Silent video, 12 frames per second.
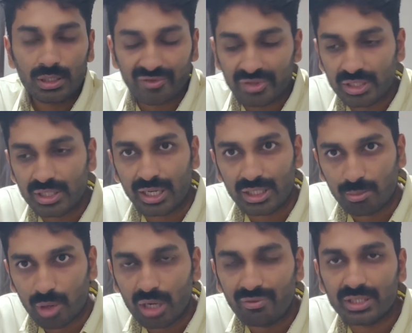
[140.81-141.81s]
రవీంద్ర జడేజా
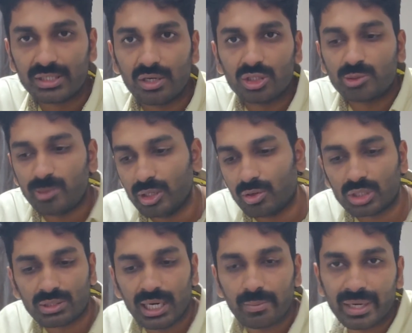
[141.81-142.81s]
బాల్ వేశాడు స్పిన్
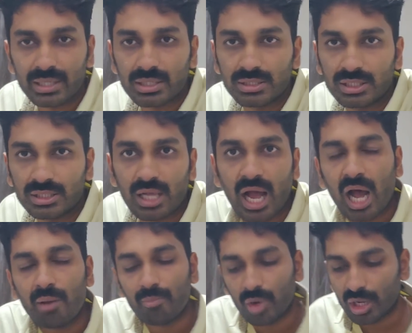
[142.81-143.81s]
కోసం ఆడే ప్రయత్నం చేశాడు
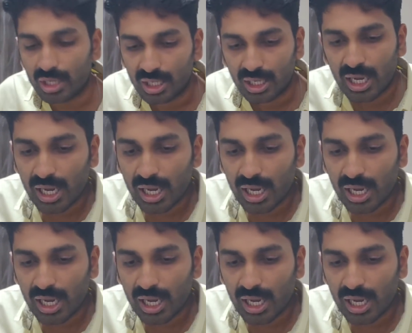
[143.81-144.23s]
ఆమ్ బాల్